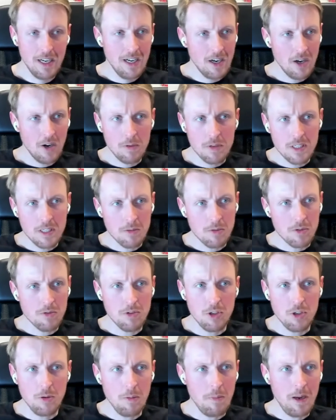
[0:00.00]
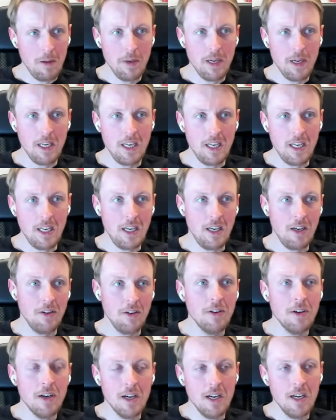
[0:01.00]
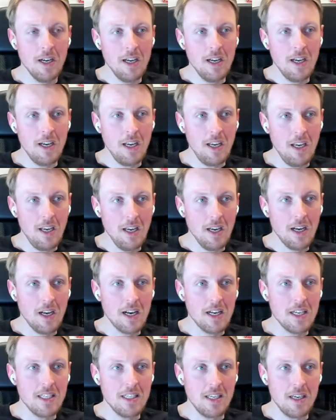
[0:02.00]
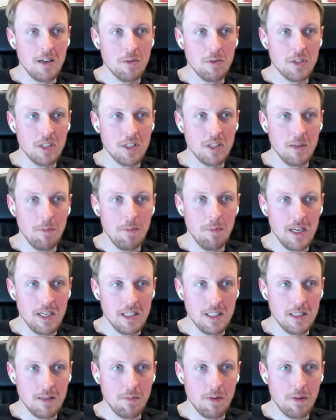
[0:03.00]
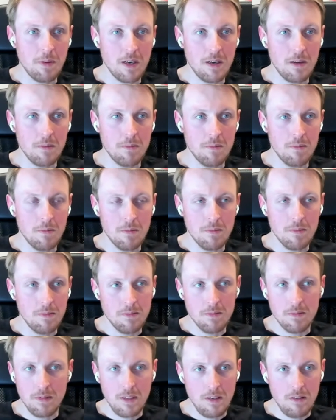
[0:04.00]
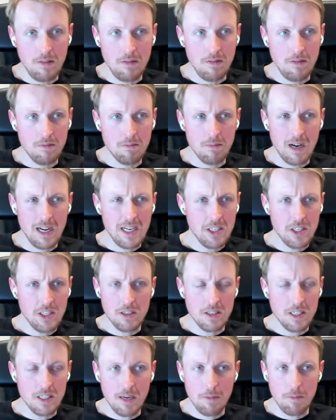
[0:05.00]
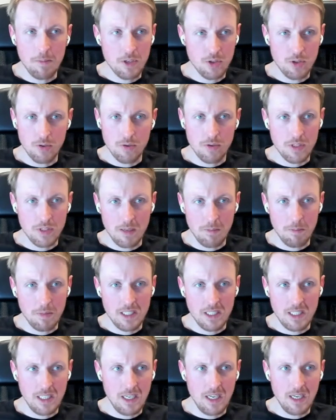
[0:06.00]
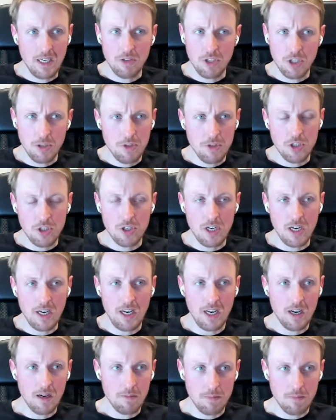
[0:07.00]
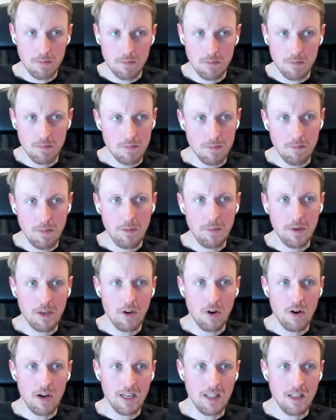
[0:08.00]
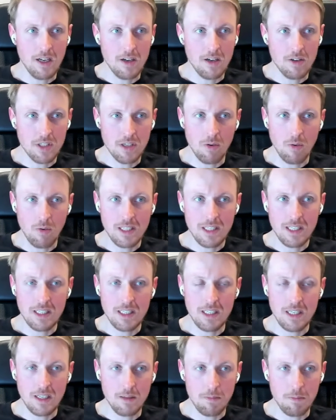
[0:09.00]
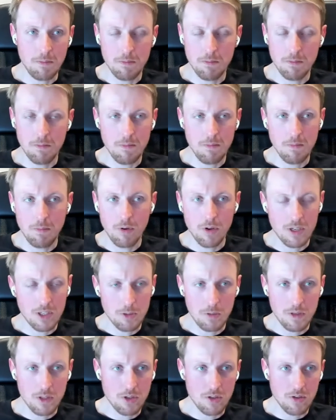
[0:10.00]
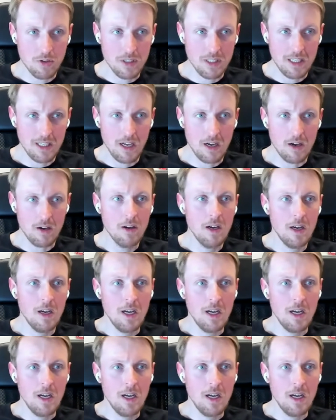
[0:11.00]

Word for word: começamos com um time bem pequenininho e crescemos a empresa para mais de 100 pessoas na empresa inteira. O time de engenharia era bem menor e tal, 50, 60 poucas pessoas e tal,